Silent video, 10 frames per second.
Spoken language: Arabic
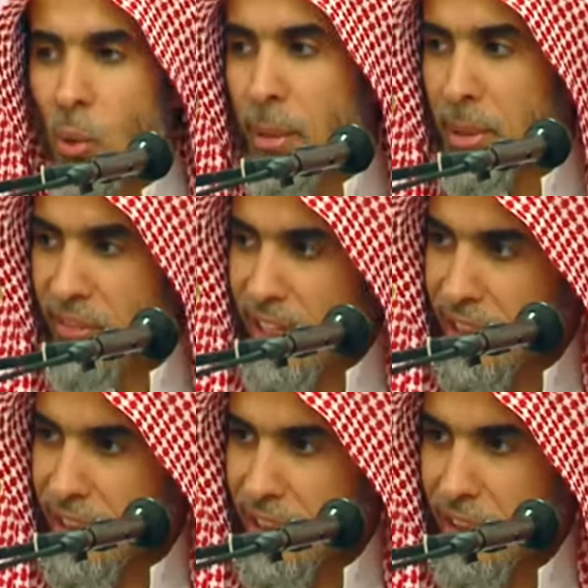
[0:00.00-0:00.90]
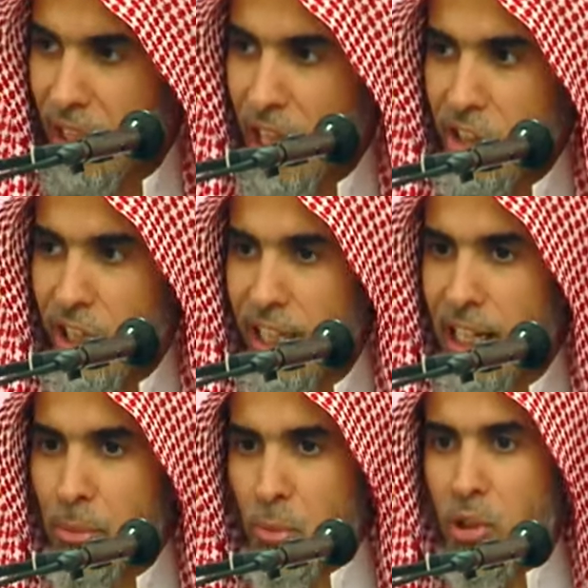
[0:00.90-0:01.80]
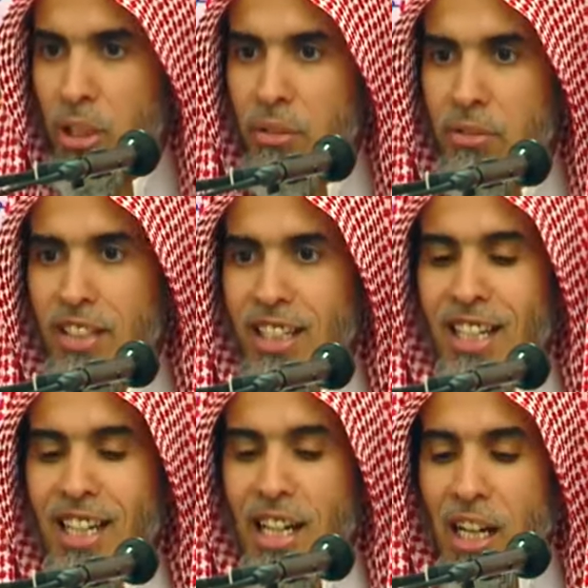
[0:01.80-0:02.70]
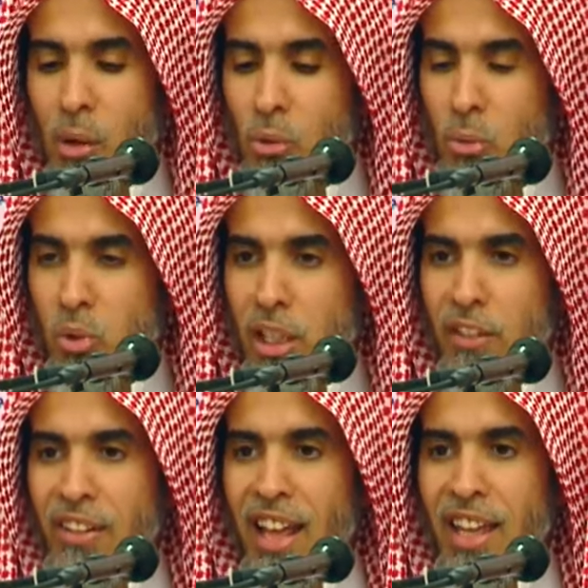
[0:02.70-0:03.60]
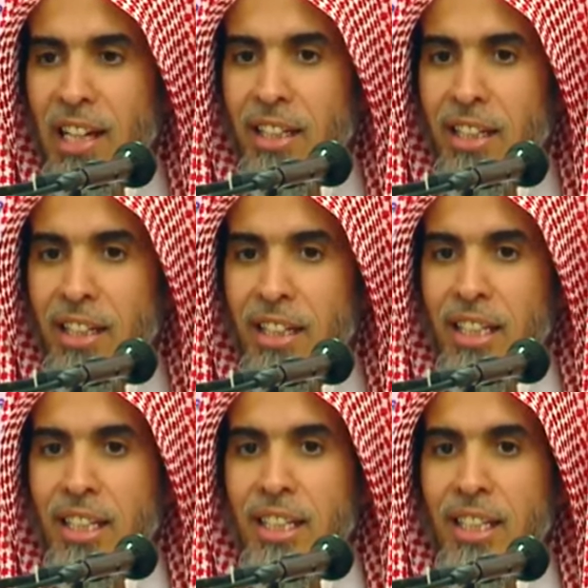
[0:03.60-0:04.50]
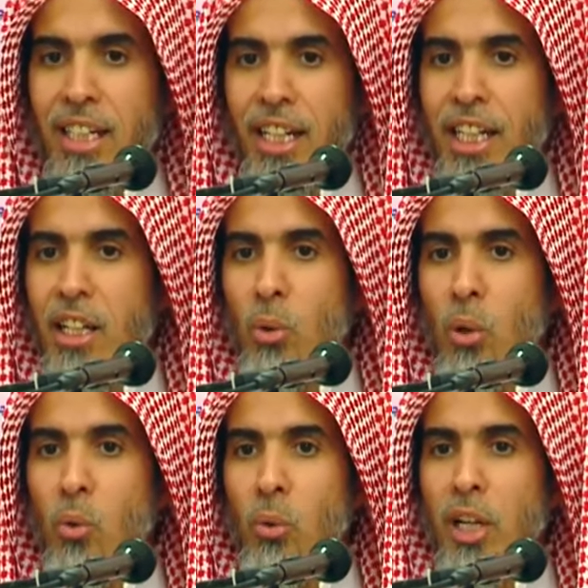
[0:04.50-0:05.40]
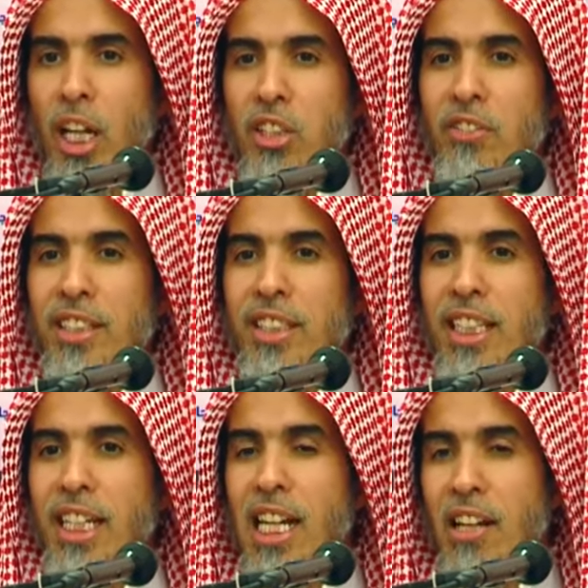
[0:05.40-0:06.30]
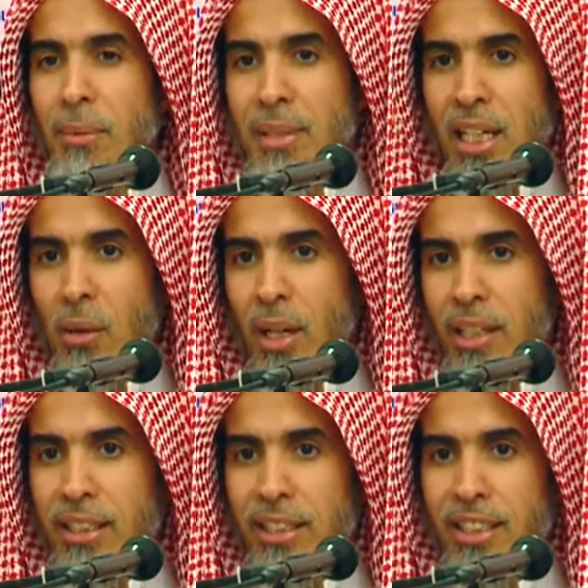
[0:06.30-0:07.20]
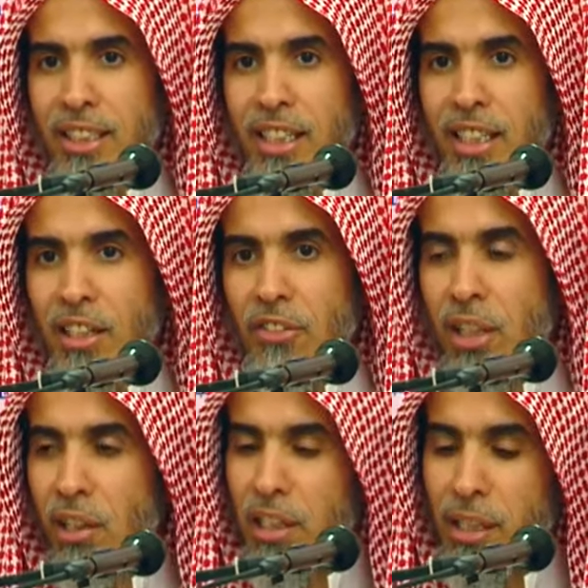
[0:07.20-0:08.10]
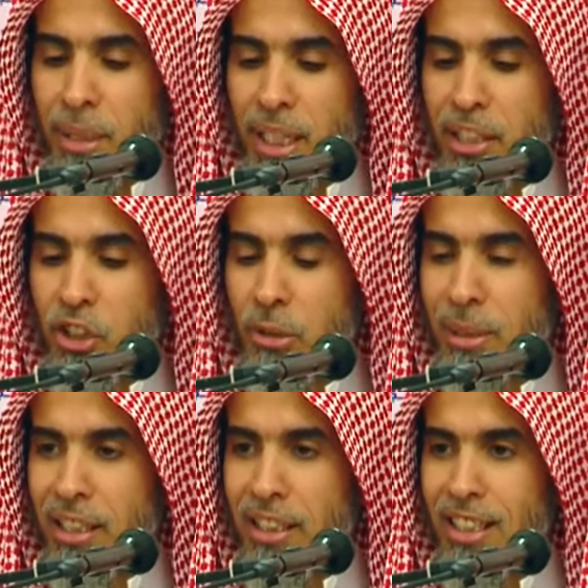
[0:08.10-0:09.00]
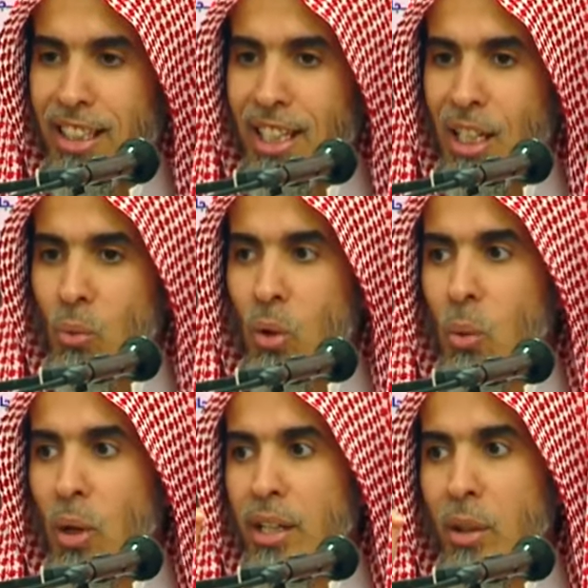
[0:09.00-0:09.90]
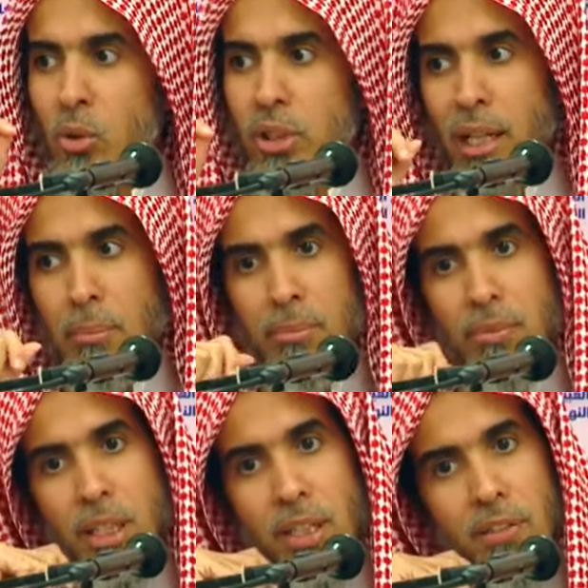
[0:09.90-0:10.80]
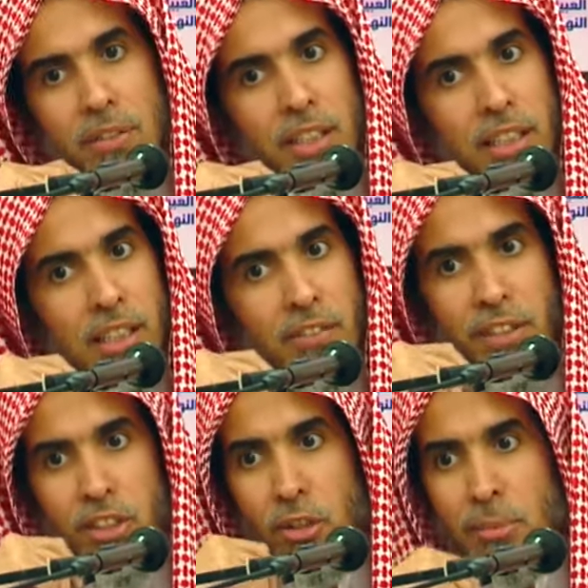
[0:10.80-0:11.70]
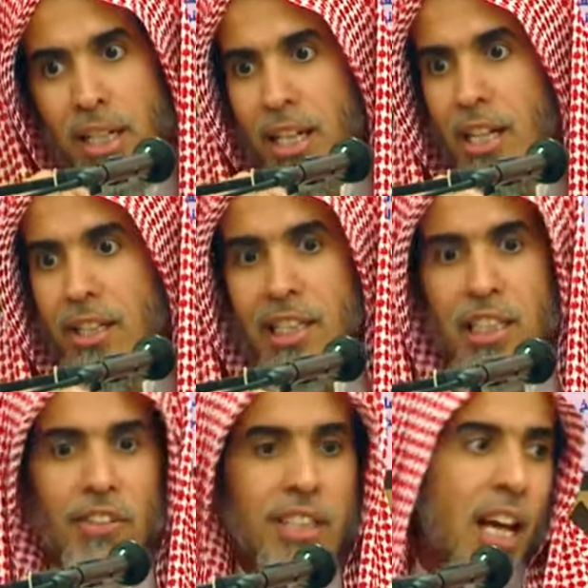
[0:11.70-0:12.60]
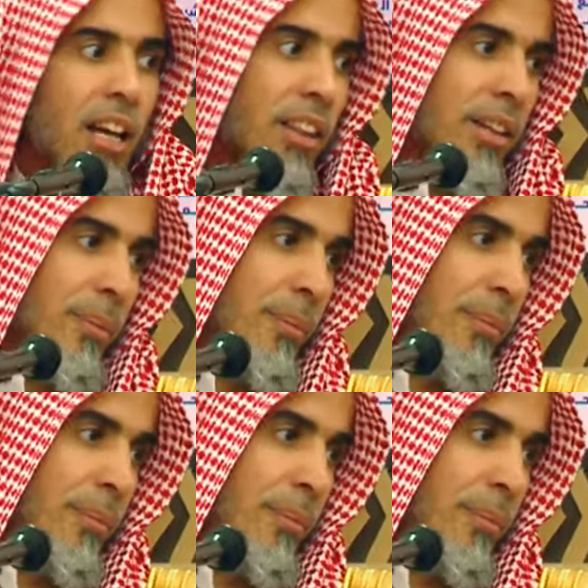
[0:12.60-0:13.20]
هنا بس فائدة خارجة عن كلام المصنف قول المصنف كذلك يعني أنه يكون كصفته إلا في مسألة واحدة يفترق اليمين عن الشمال وهو أنه استحب في, في الشمال أن يلتفت أكثر